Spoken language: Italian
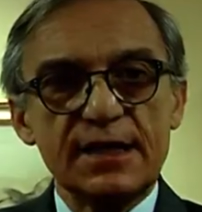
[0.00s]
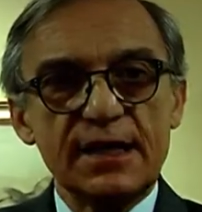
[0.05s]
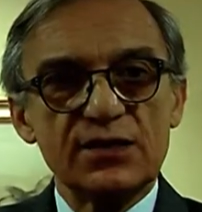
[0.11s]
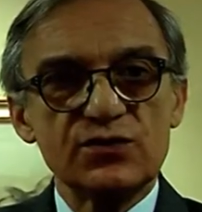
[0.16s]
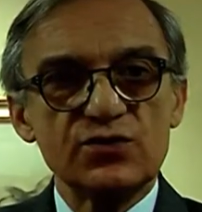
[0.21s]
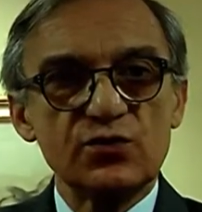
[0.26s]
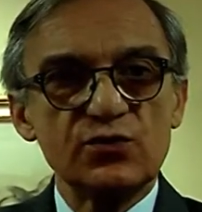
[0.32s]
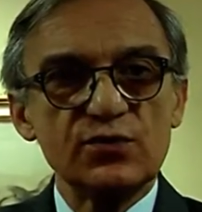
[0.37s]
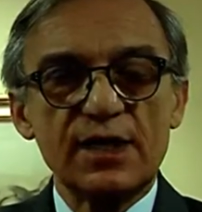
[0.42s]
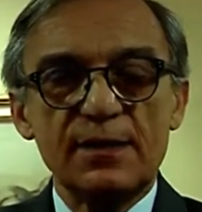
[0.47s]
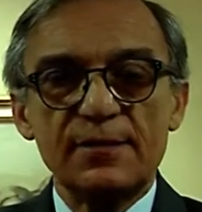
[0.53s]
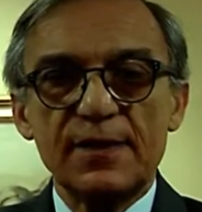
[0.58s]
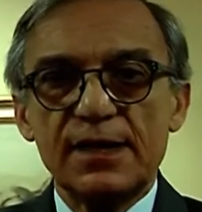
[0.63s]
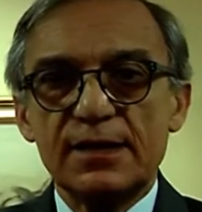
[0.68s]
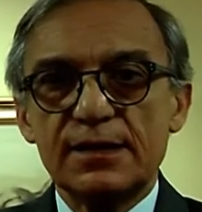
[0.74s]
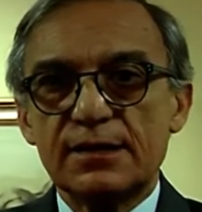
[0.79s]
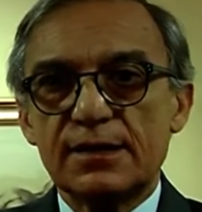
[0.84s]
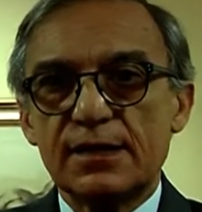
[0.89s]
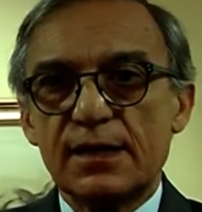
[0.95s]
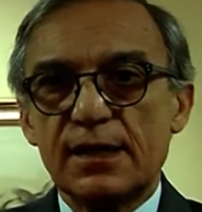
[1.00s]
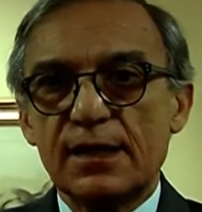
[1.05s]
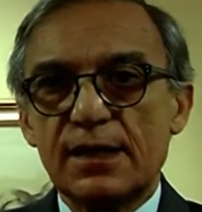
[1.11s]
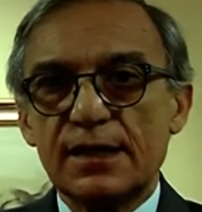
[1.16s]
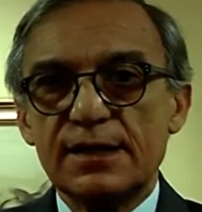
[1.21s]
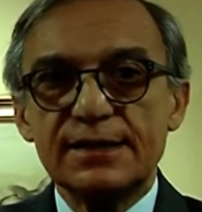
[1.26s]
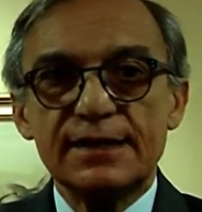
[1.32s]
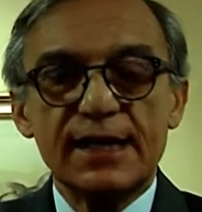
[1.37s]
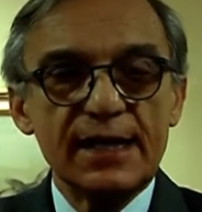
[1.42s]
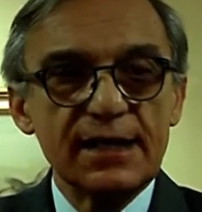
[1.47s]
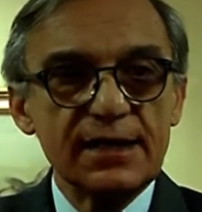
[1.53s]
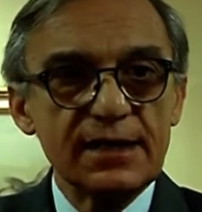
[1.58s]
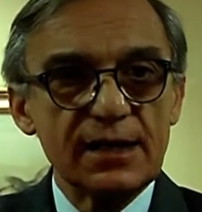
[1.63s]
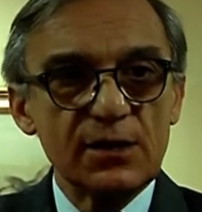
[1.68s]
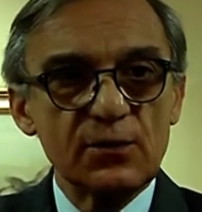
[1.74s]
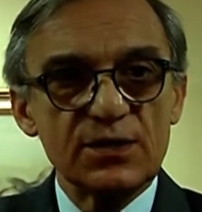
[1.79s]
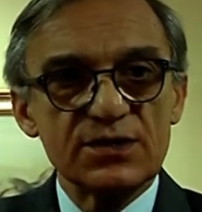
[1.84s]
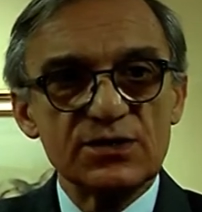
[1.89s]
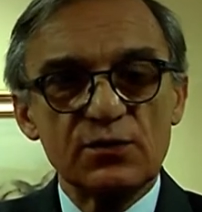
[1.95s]
è assolutamente indenne
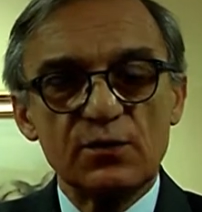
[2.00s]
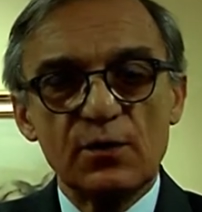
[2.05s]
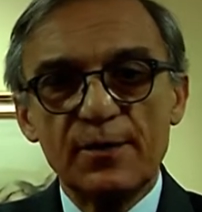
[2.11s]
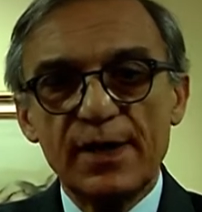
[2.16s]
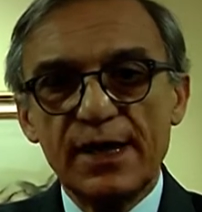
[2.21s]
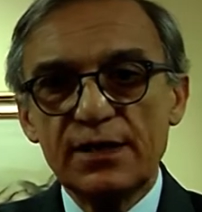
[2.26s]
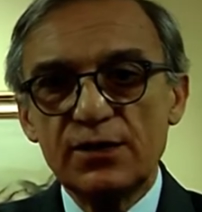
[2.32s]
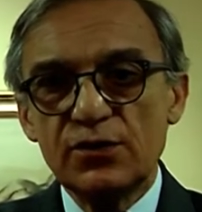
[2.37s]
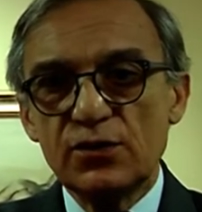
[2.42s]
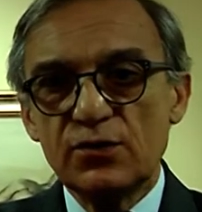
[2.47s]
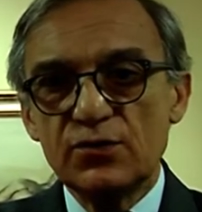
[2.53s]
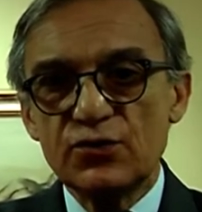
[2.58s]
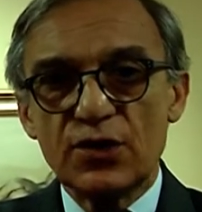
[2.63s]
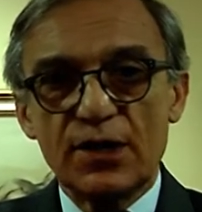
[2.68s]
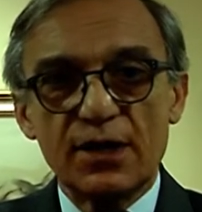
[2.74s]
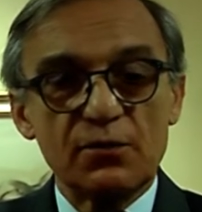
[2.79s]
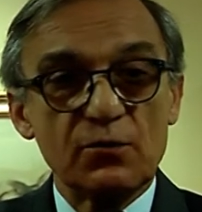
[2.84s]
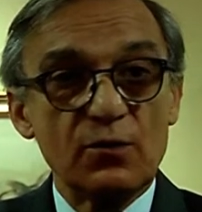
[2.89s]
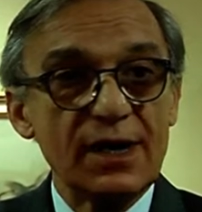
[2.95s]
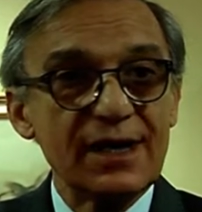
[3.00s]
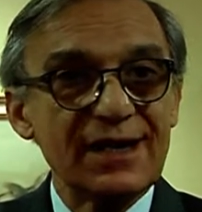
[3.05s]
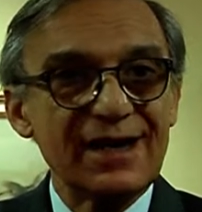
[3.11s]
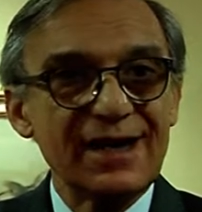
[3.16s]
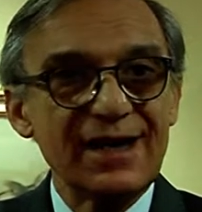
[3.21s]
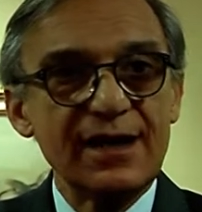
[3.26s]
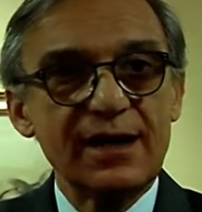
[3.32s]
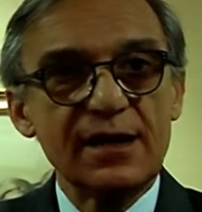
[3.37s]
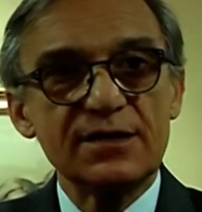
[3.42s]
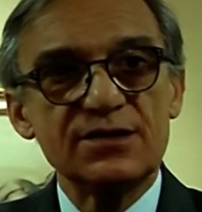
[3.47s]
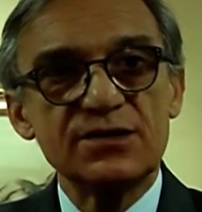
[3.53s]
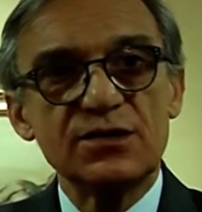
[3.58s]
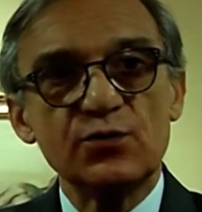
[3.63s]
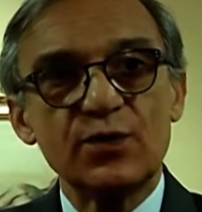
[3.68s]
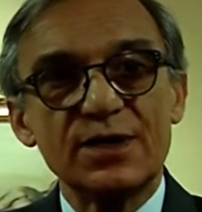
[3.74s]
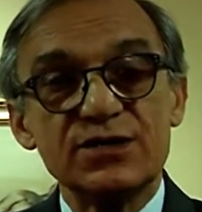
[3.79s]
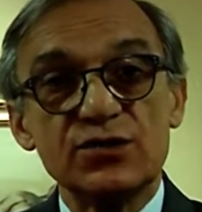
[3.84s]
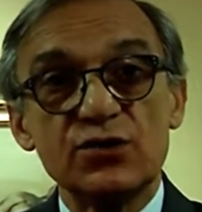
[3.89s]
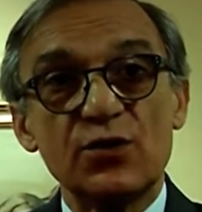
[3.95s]
in questo momento, c'è qualche
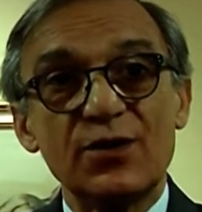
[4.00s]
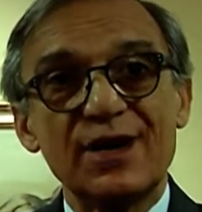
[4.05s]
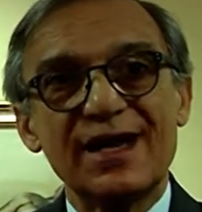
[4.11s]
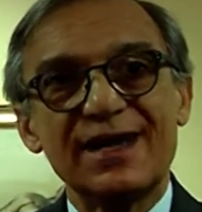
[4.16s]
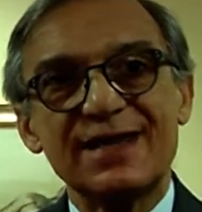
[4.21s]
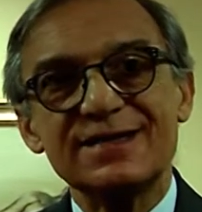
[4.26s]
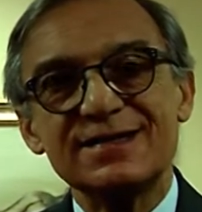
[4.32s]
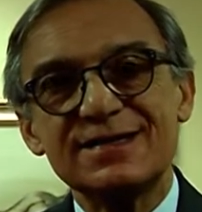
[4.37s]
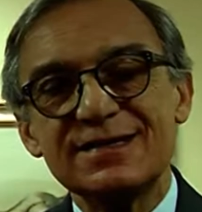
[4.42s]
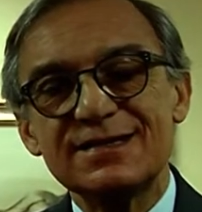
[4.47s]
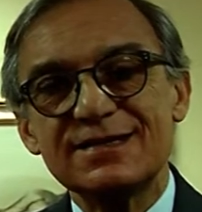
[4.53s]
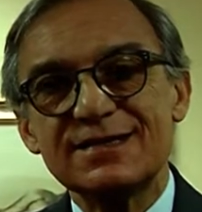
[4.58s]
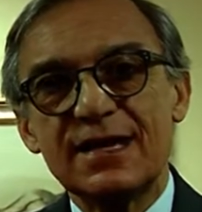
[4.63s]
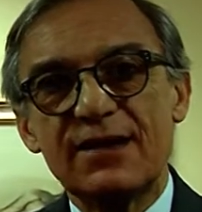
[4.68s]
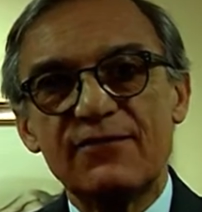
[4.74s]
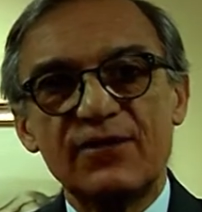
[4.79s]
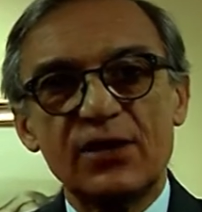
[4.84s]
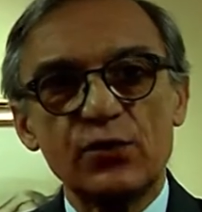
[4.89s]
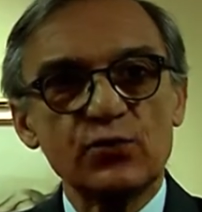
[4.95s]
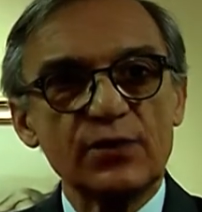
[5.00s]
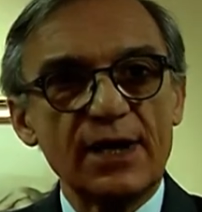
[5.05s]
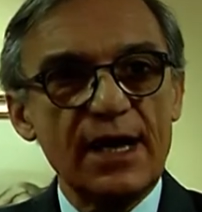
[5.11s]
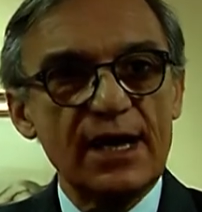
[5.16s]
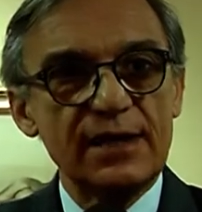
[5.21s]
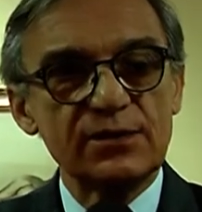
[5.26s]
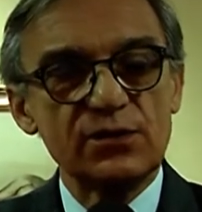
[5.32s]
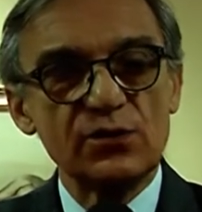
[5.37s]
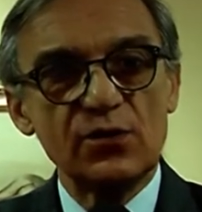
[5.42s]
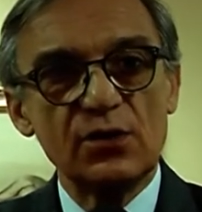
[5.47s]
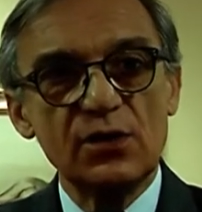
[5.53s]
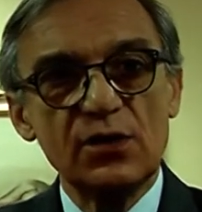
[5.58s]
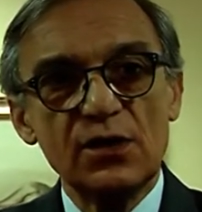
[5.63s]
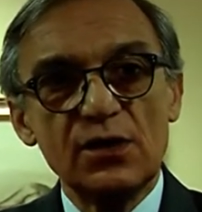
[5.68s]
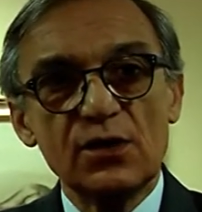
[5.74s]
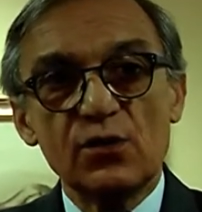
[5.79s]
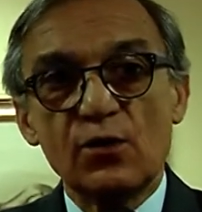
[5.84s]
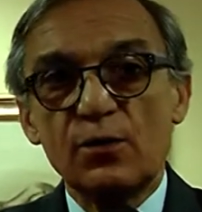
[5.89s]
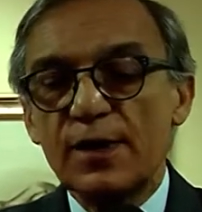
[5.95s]
situazione che si sta valutando
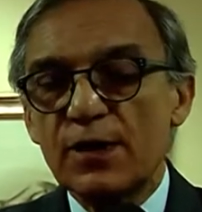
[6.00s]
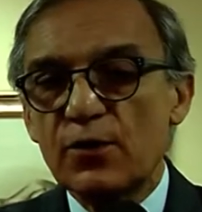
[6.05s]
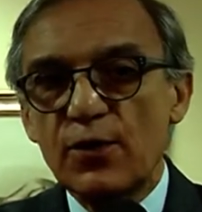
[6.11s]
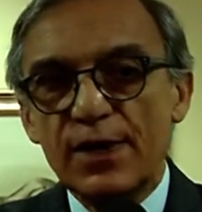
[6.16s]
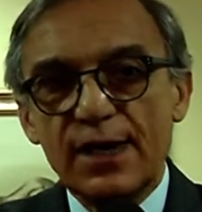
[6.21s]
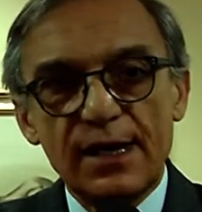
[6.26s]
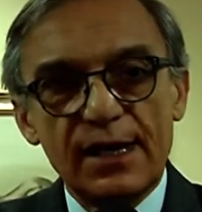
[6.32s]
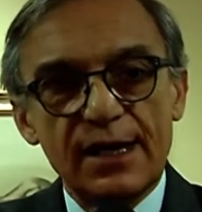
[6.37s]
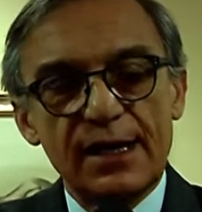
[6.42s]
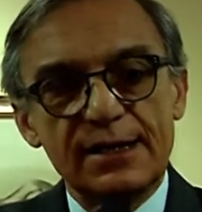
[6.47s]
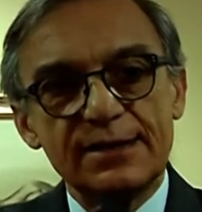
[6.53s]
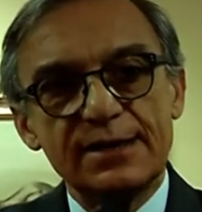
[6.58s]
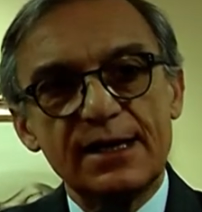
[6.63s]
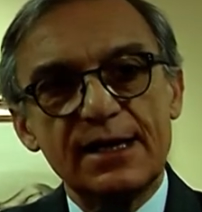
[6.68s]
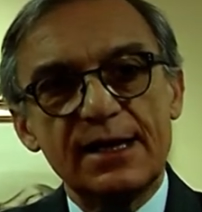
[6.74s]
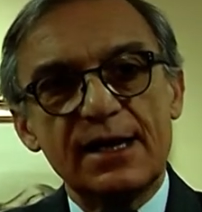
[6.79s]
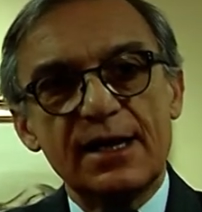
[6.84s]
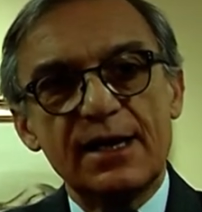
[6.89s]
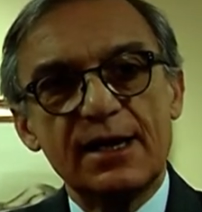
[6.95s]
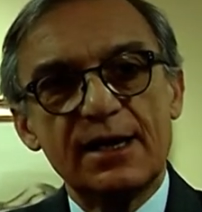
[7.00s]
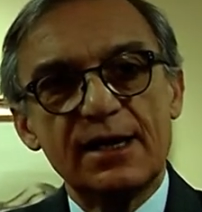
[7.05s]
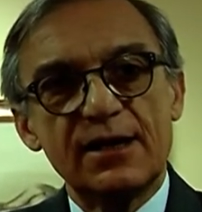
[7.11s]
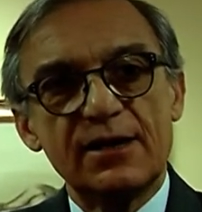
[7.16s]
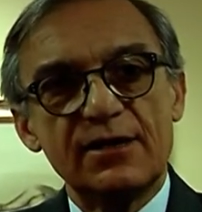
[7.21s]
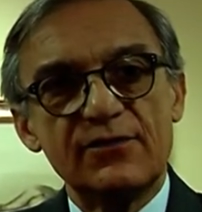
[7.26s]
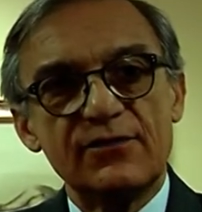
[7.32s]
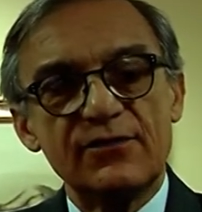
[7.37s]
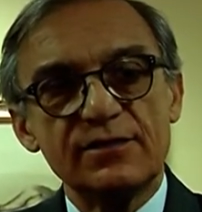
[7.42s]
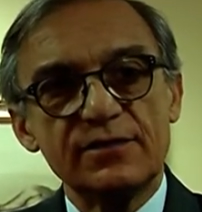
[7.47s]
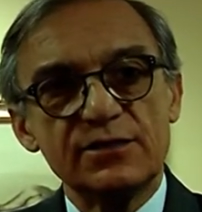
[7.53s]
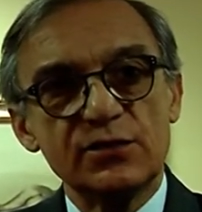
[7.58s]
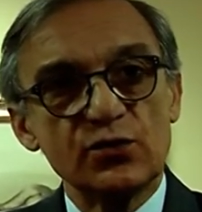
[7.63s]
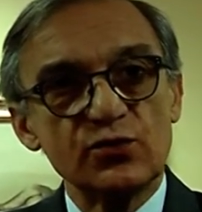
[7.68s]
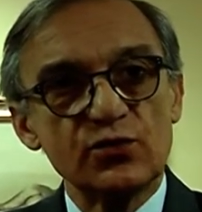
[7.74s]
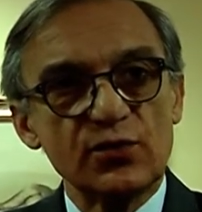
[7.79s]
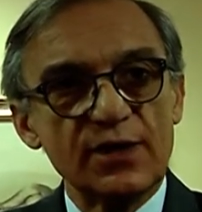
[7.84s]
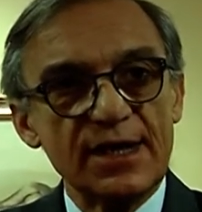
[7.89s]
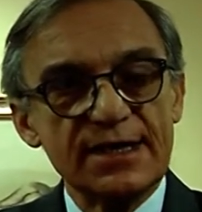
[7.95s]
come quella della eh,
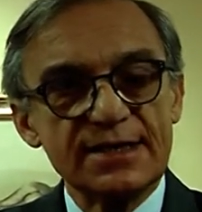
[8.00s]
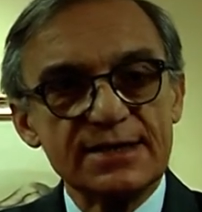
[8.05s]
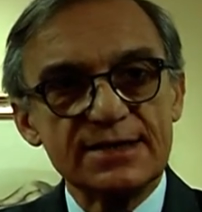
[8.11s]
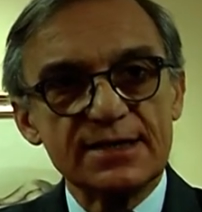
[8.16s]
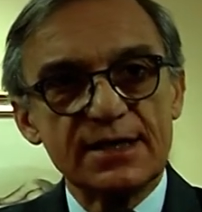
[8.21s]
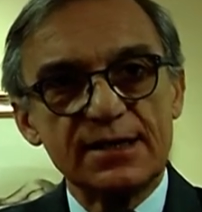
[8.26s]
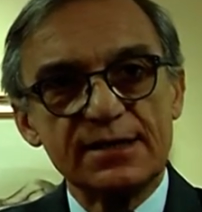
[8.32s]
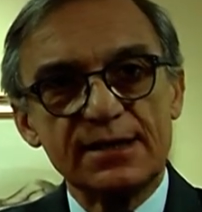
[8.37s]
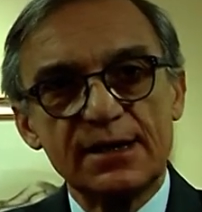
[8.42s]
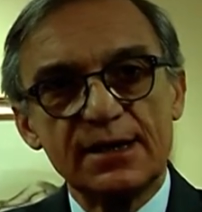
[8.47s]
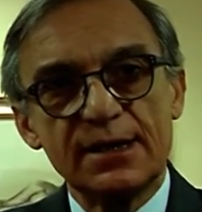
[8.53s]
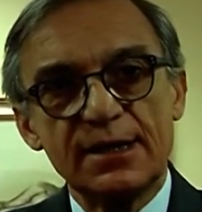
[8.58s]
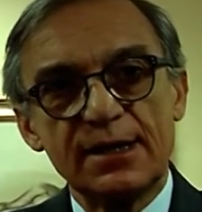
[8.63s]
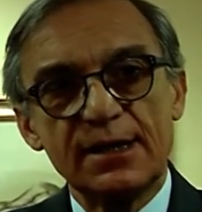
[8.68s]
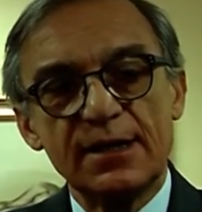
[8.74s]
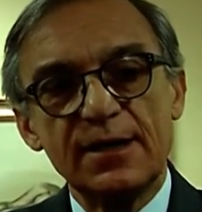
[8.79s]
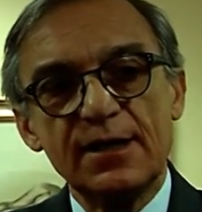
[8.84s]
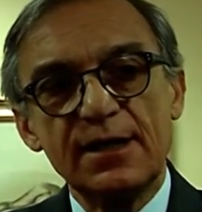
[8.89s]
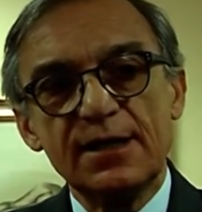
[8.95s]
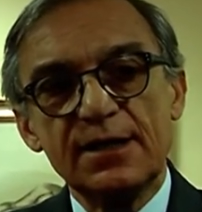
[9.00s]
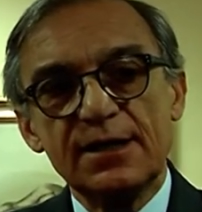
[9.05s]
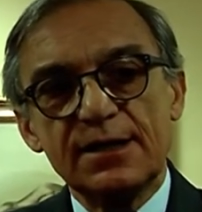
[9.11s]
dottoressa del,